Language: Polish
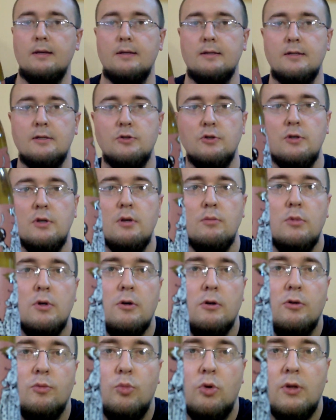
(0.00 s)

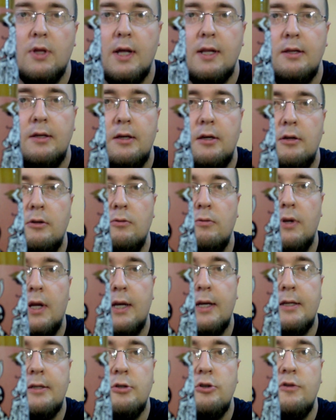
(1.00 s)
Zacznijmy od butelki, która
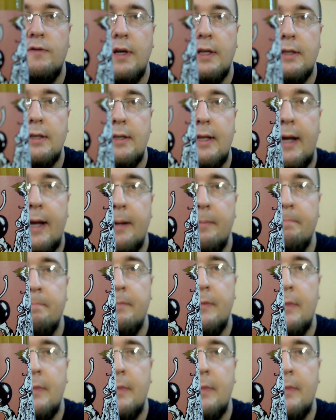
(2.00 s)
jest świetna.